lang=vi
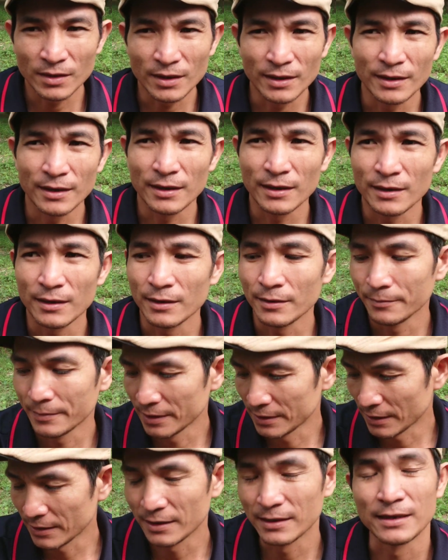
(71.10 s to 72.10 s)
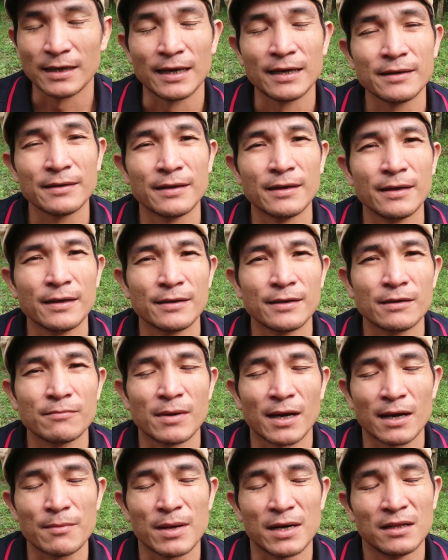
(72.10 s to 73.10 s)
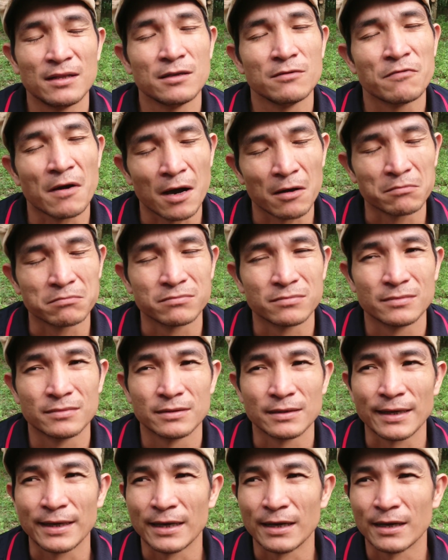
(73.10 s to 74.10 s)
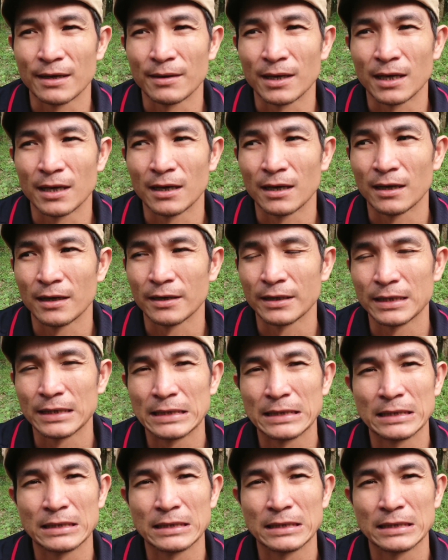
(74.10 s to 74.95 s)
Thì uh, mình sẽ chia sẻ Nhưng mà cái bệnh thương phòng Thì uh, ờ,